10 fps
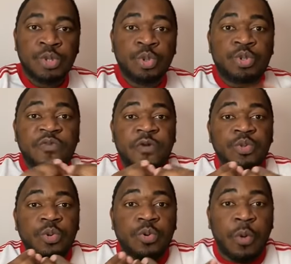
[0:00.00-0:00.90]
Nous
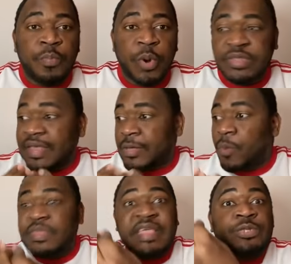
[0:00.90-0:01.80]
devons nous comporter
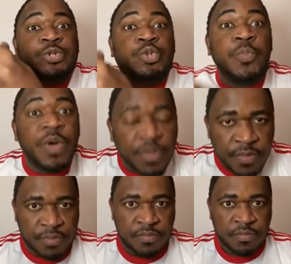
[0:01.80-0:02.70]
comme des humains.